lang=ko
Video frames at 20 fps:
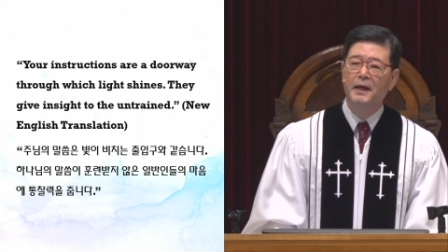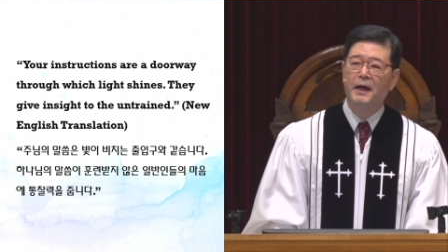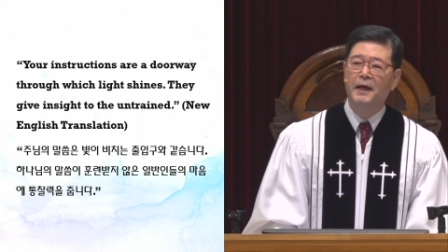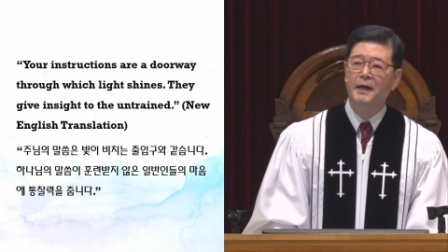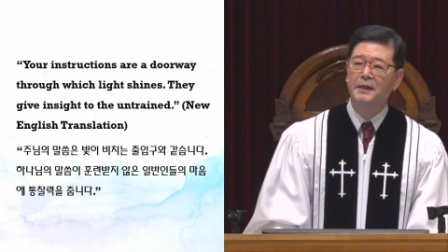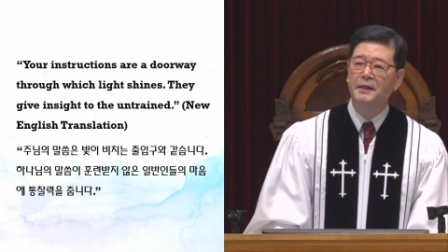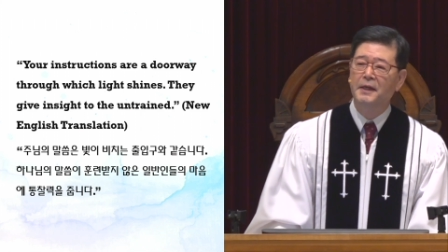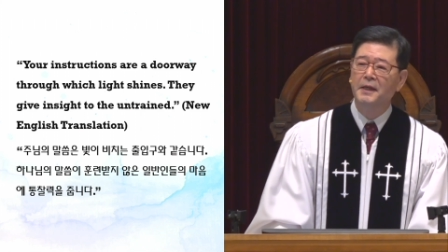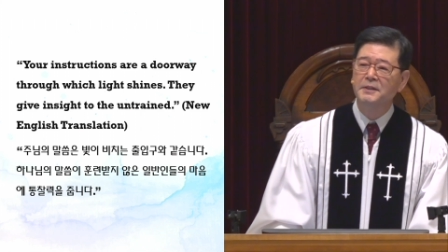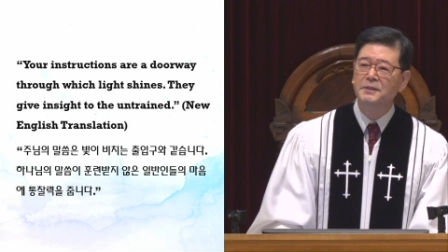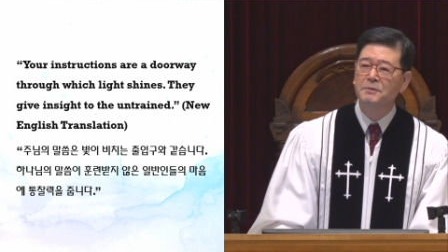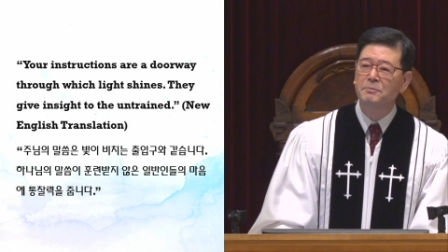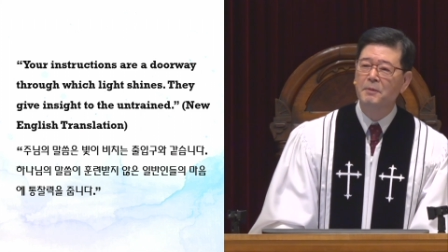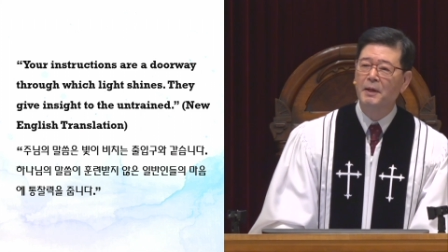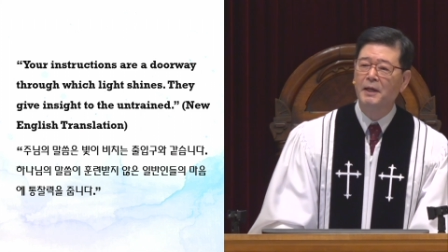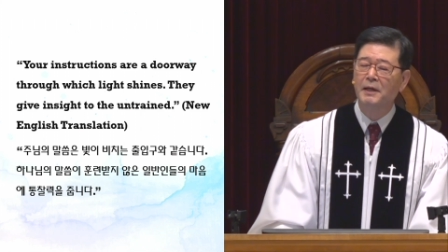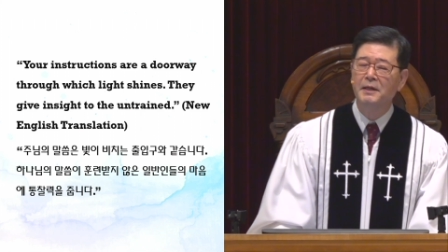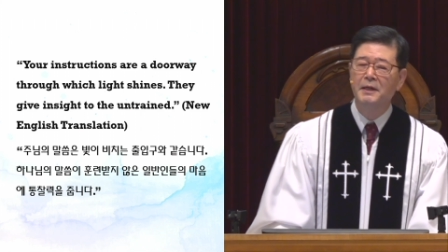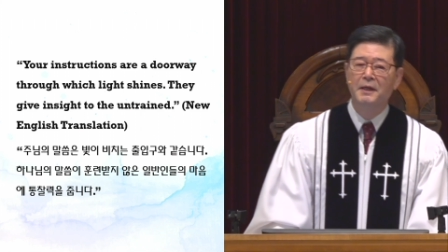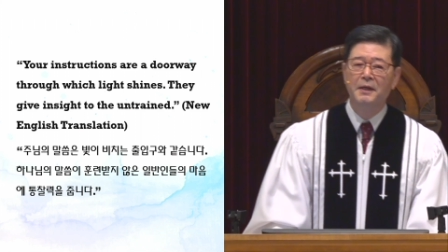야, 이게
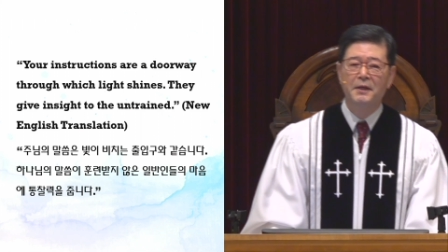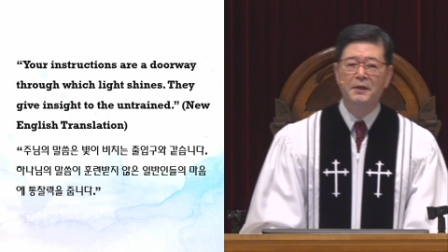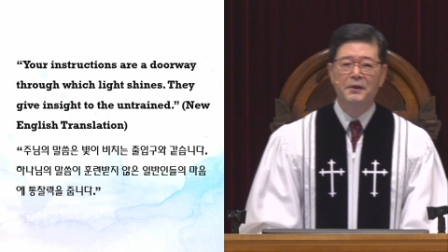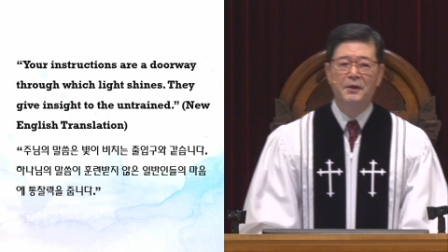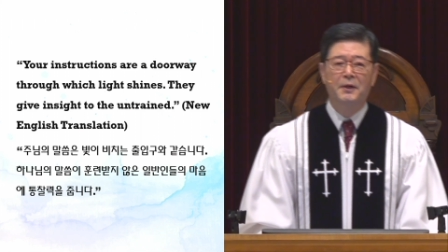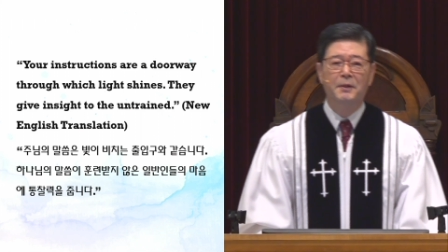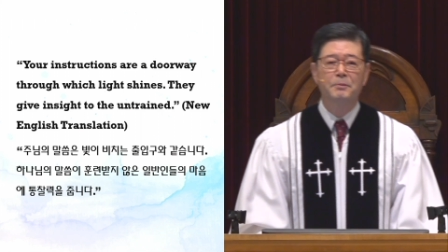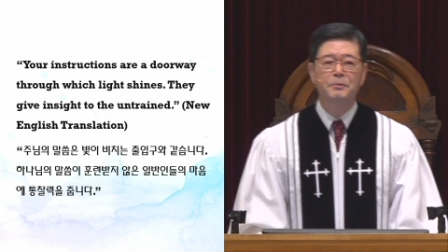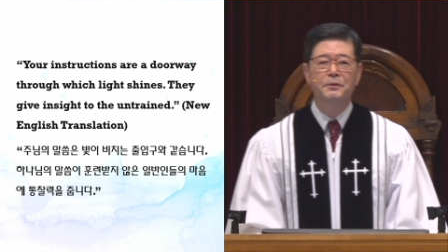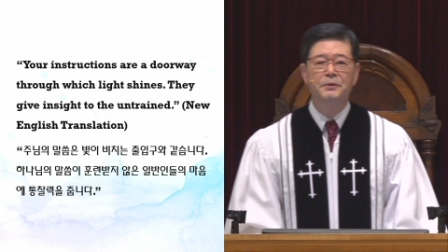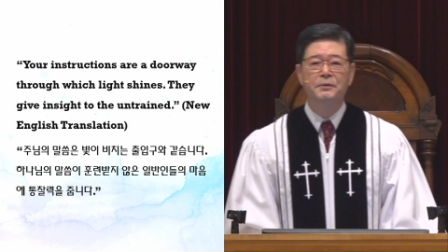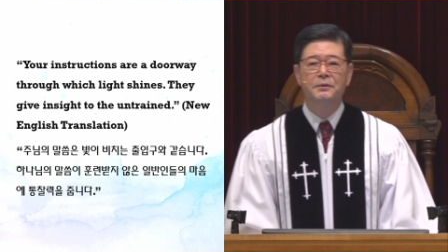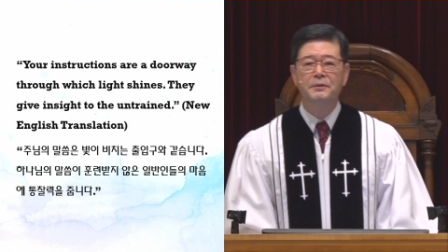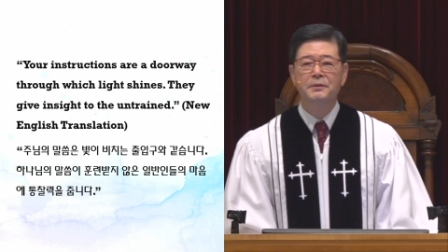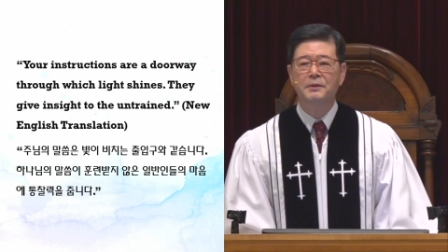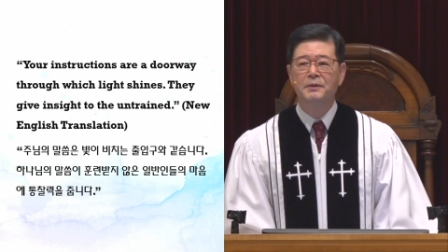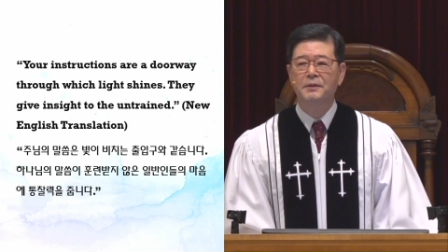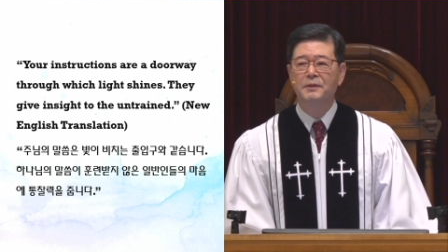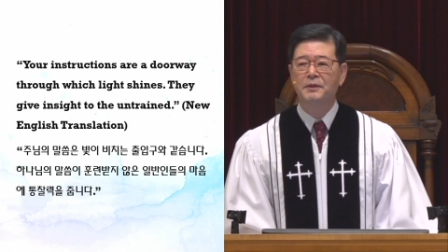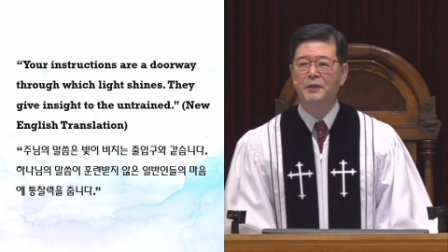정말
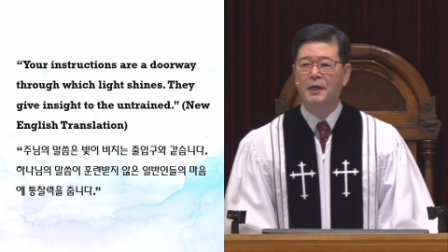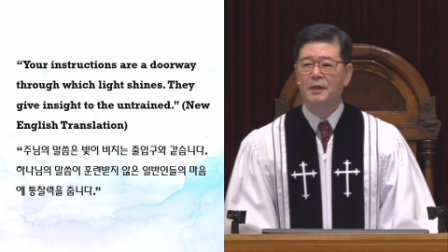여러분,